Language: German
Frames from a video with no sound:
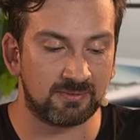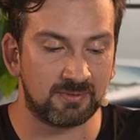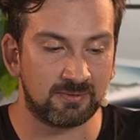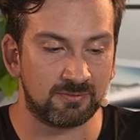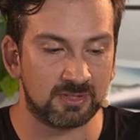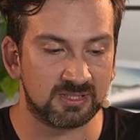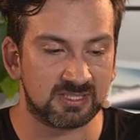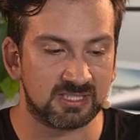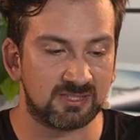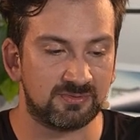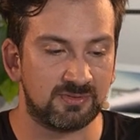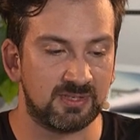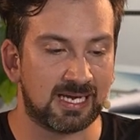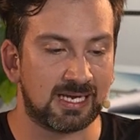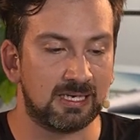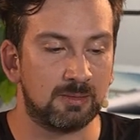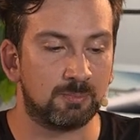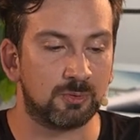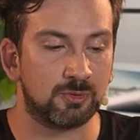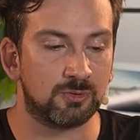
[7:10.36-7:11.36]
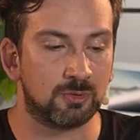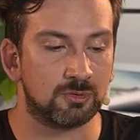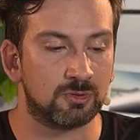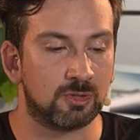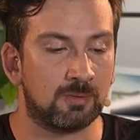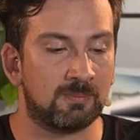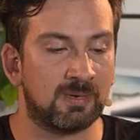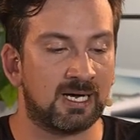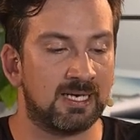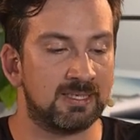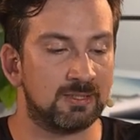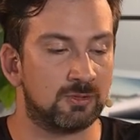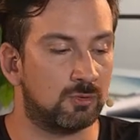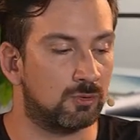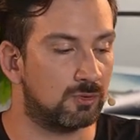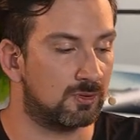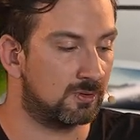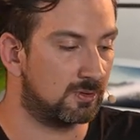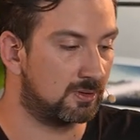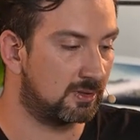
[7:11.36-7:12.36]
wenn wir uns das finale Produkt nochmal
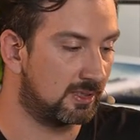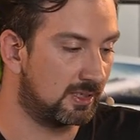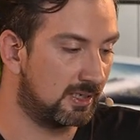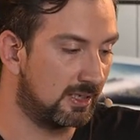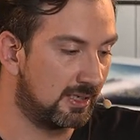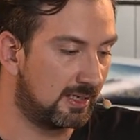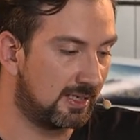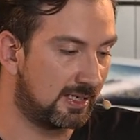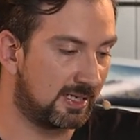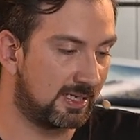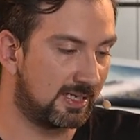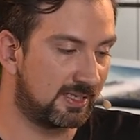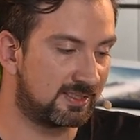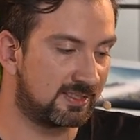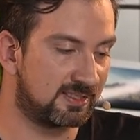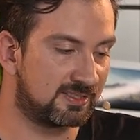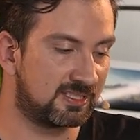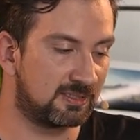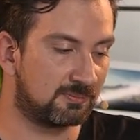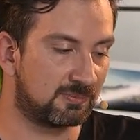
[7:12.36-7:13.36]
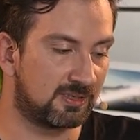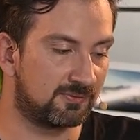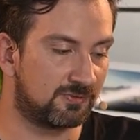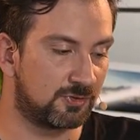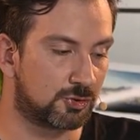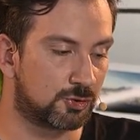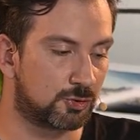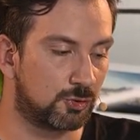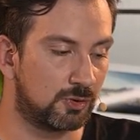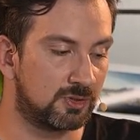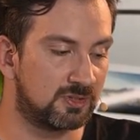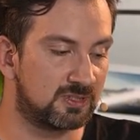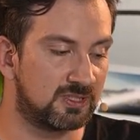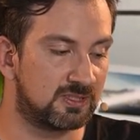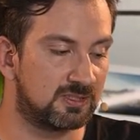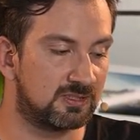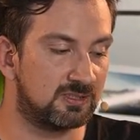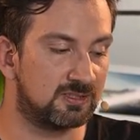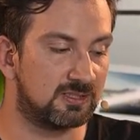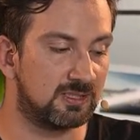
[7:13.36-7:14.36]
angucken, äh, hier sieht man, wie schön
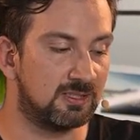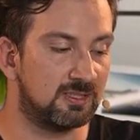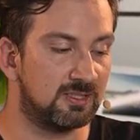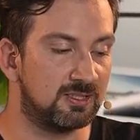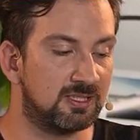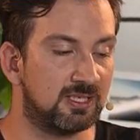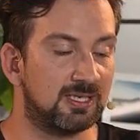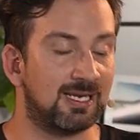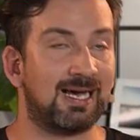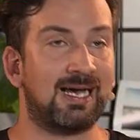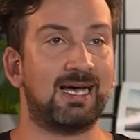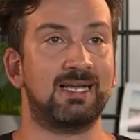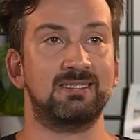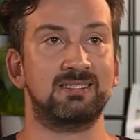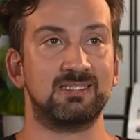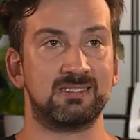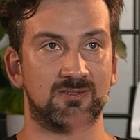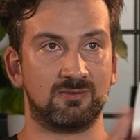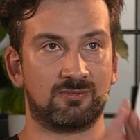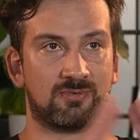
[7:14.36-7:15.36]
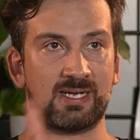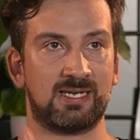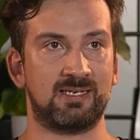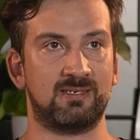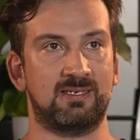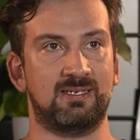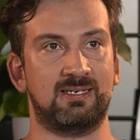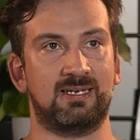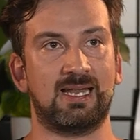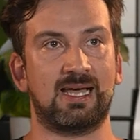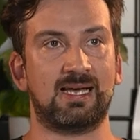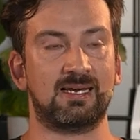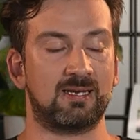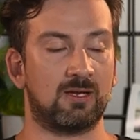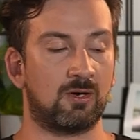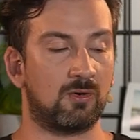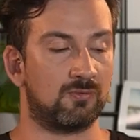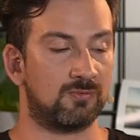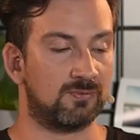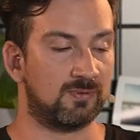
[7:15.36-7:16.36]
sich diese Linien an diesen Falten entlang
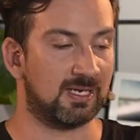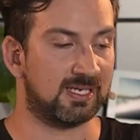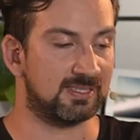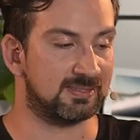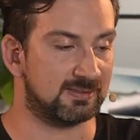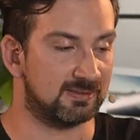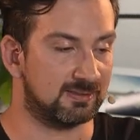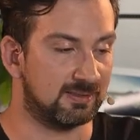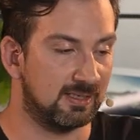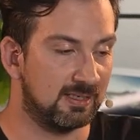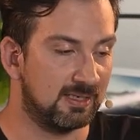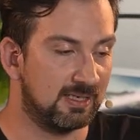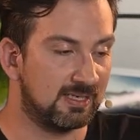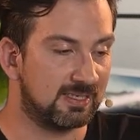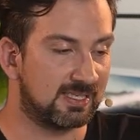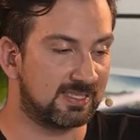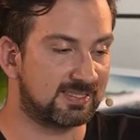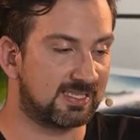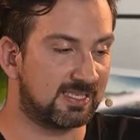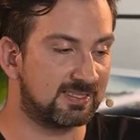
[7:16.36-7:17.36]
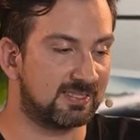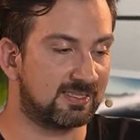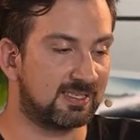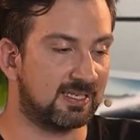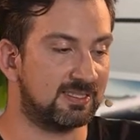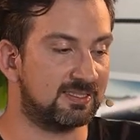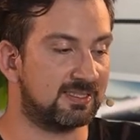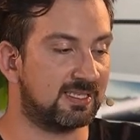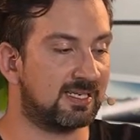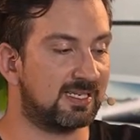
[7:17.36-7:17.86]
laufen lassen. Das Ganze kann ich dann